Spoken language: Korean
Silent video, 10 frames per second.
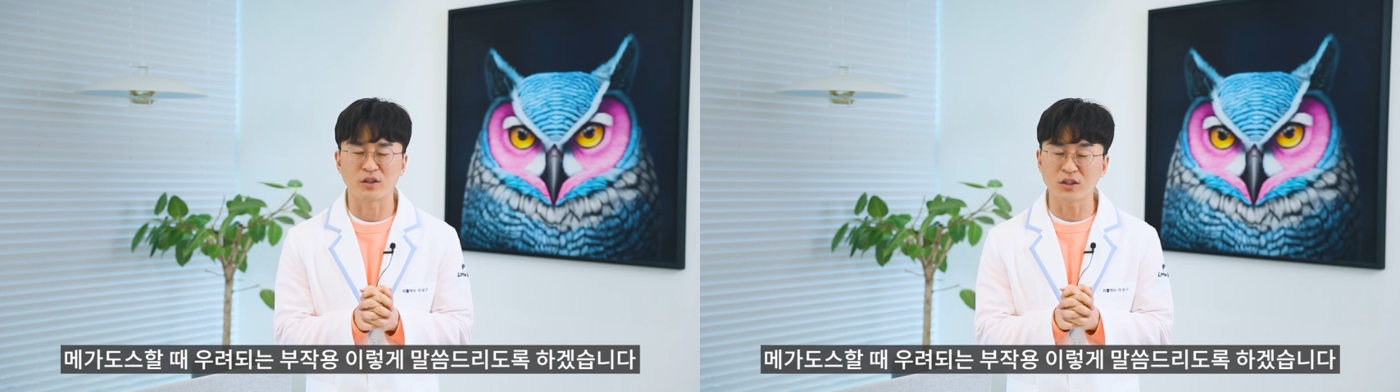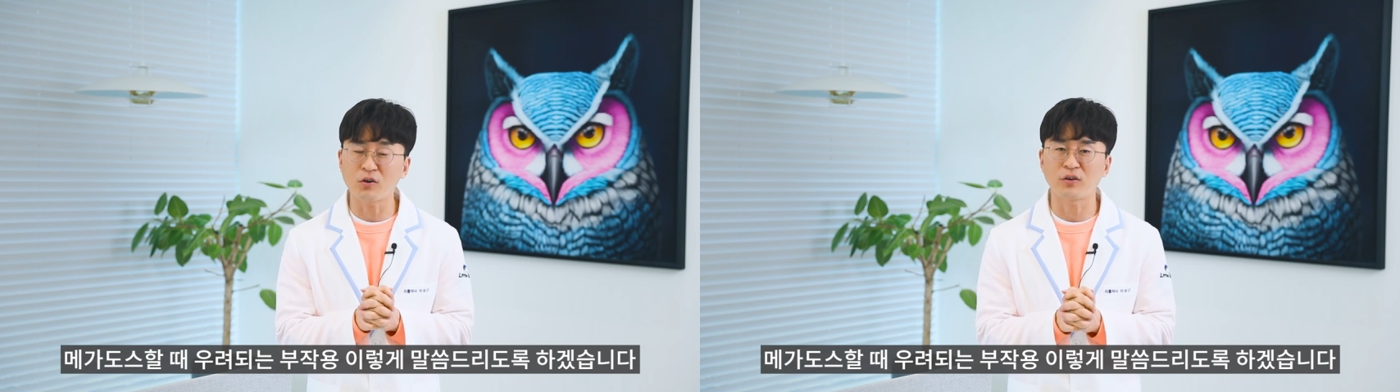
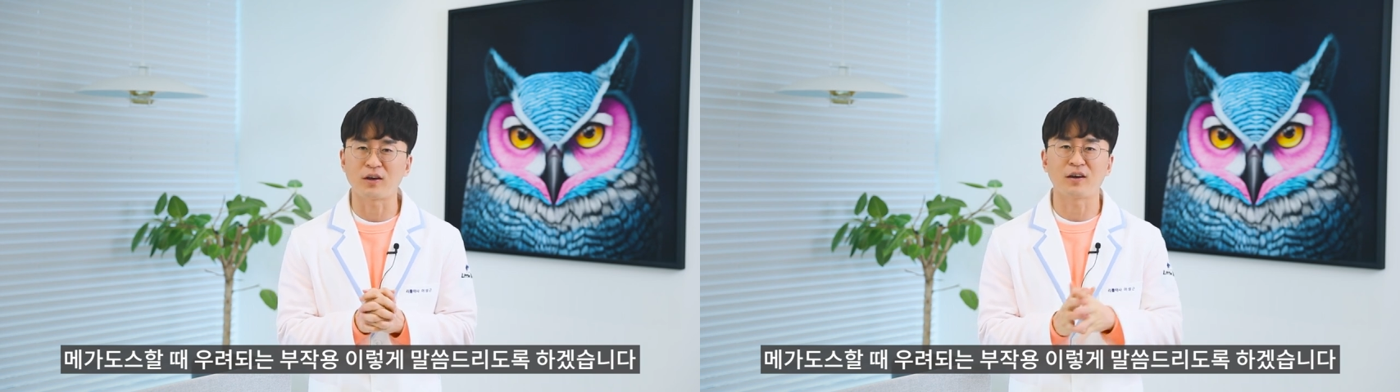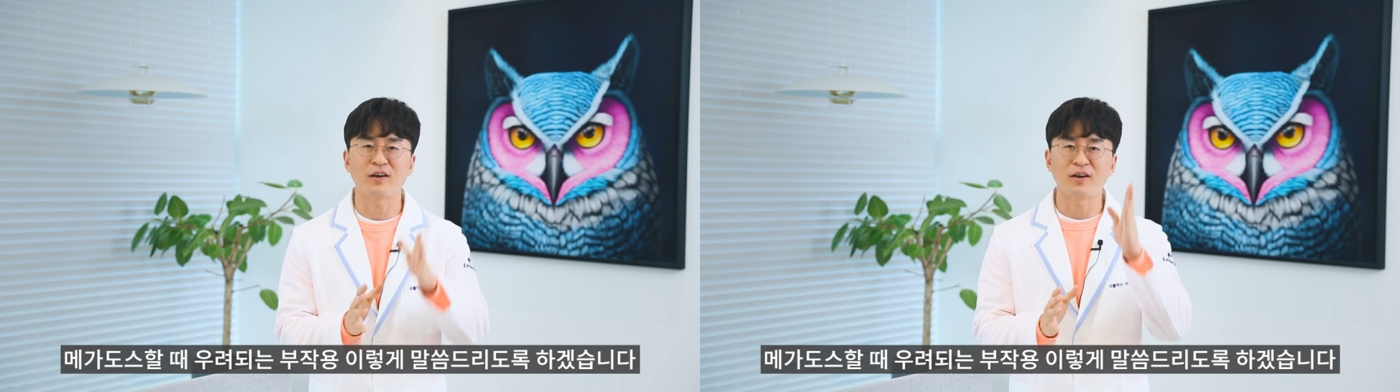
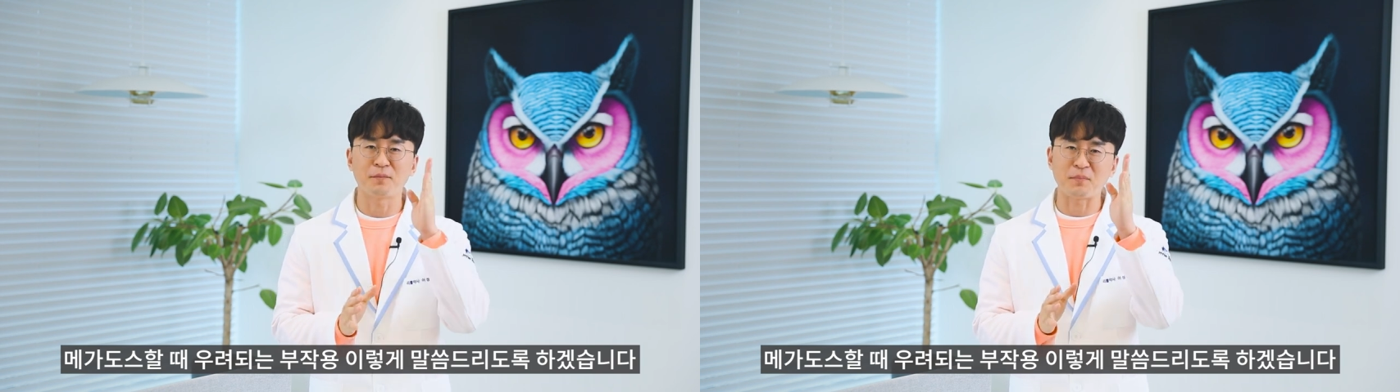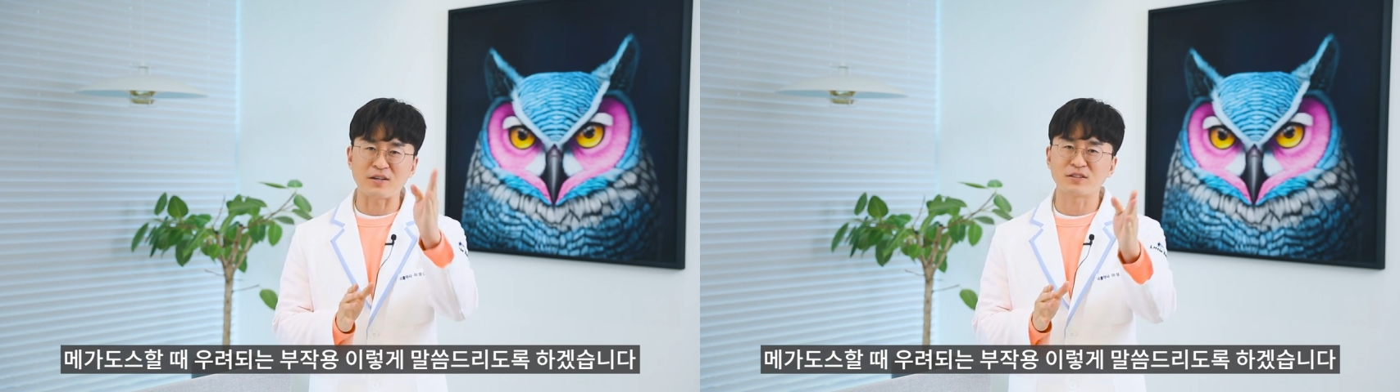이렇게
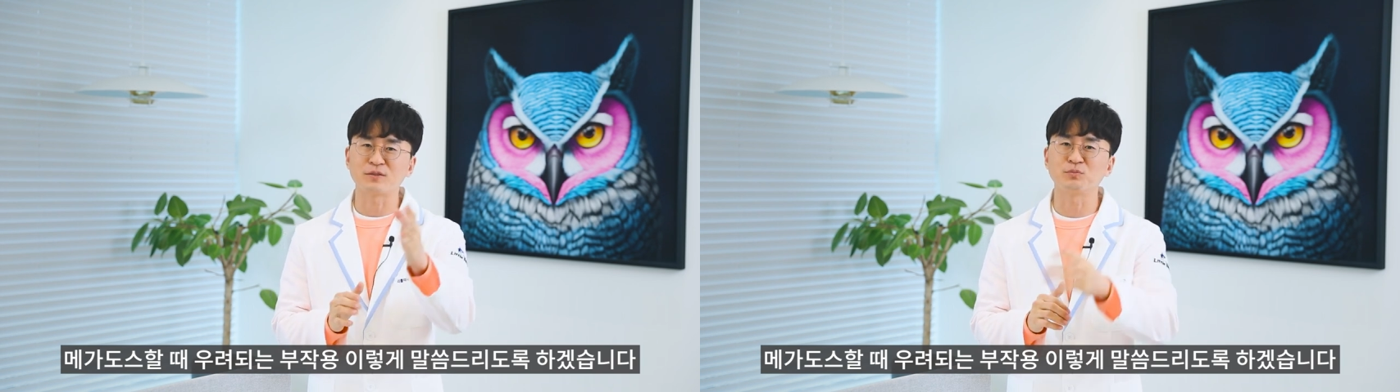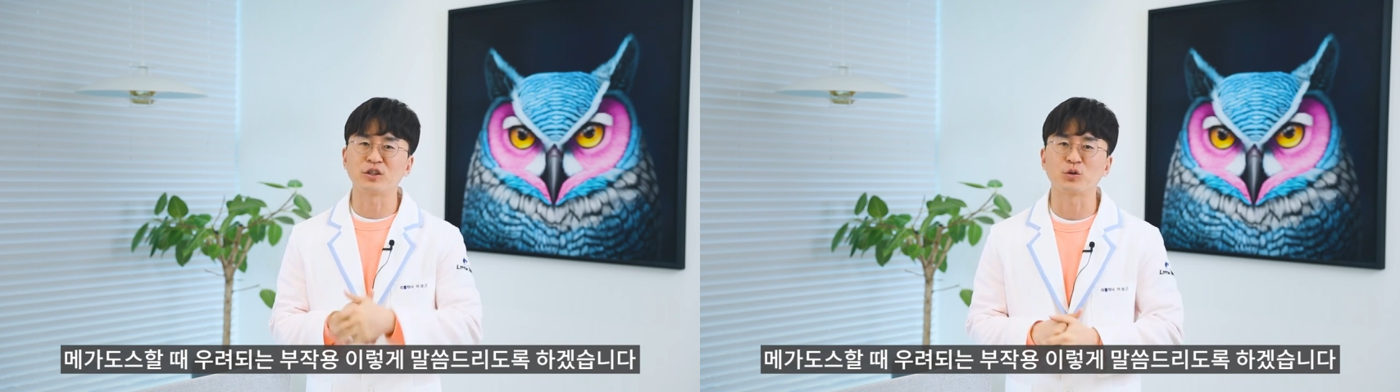
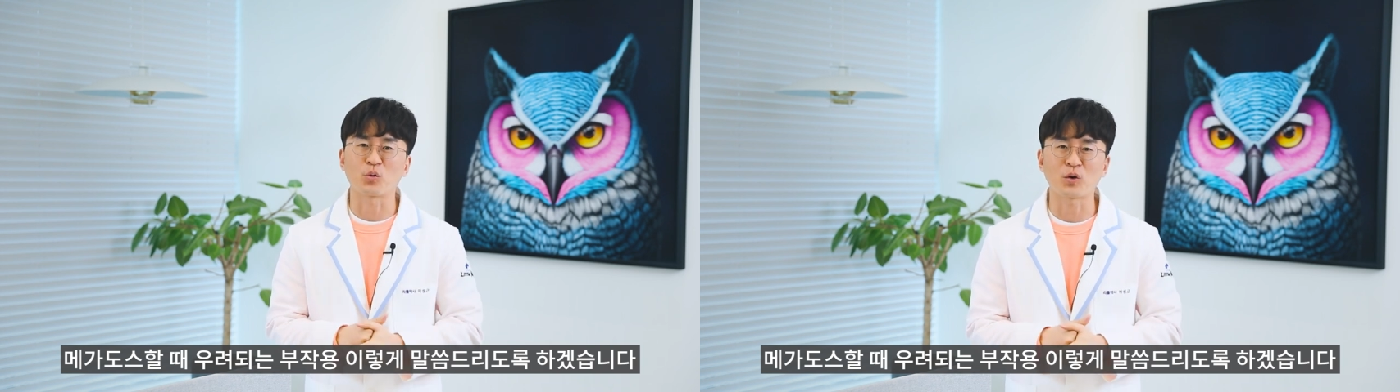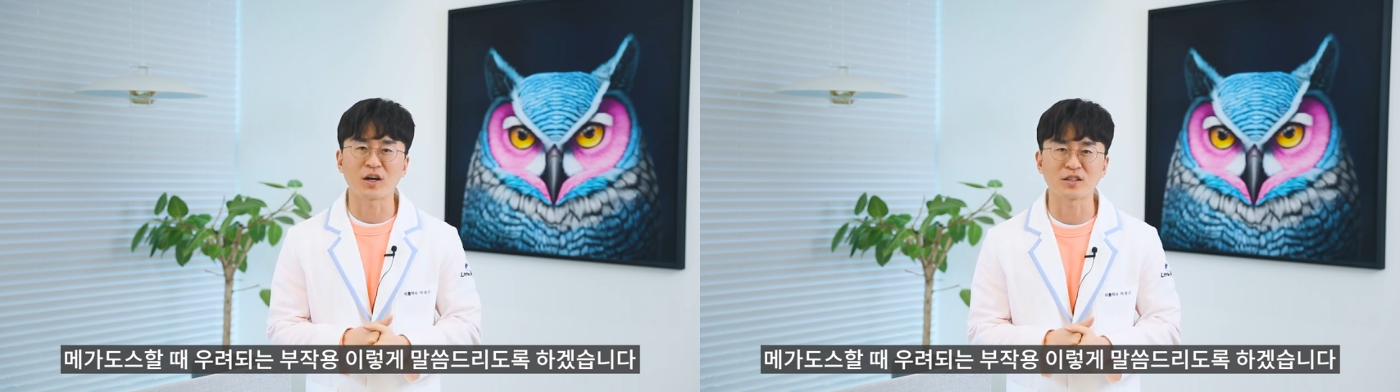
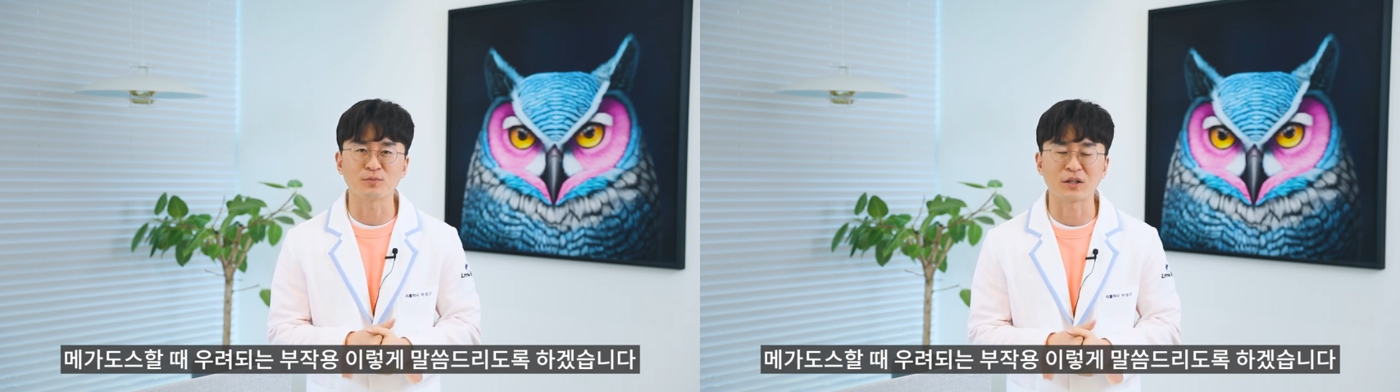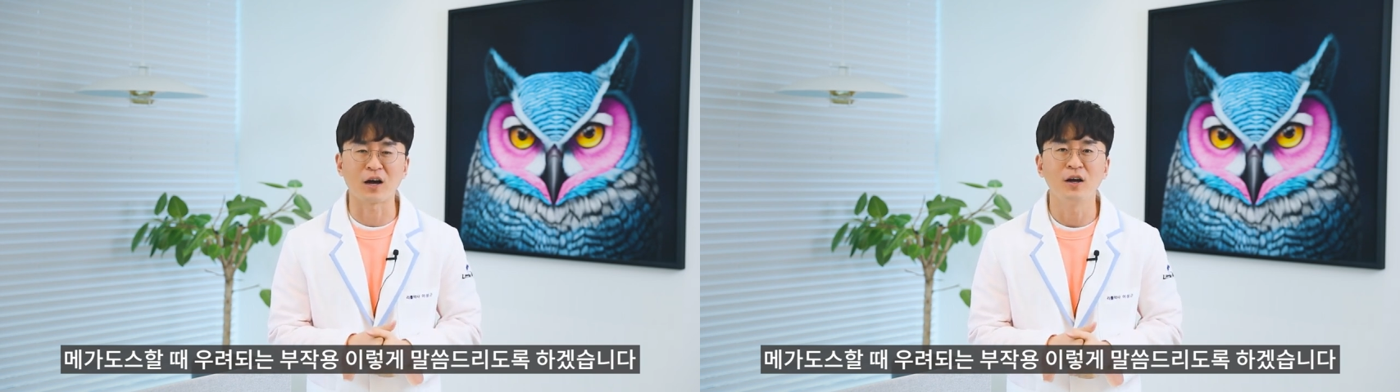말씀드리도록
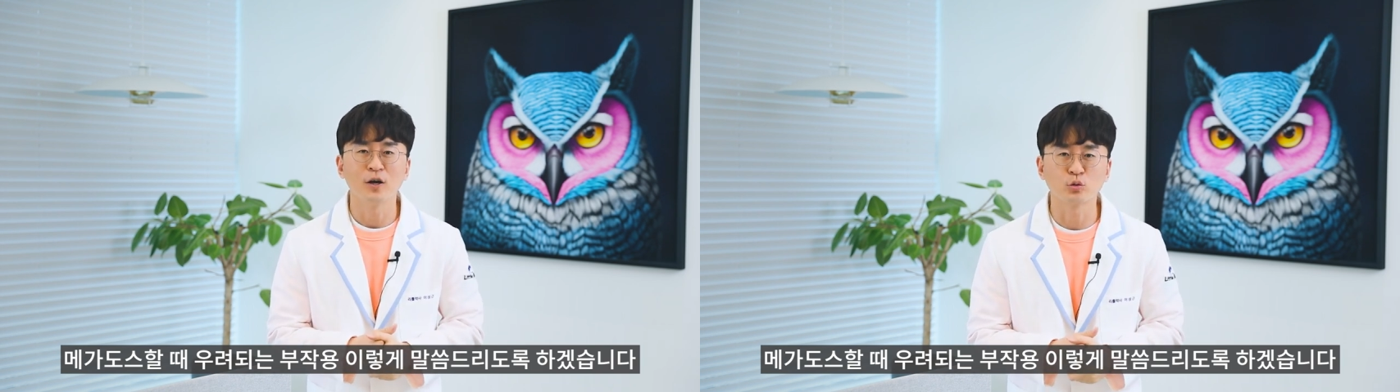하겠습니다.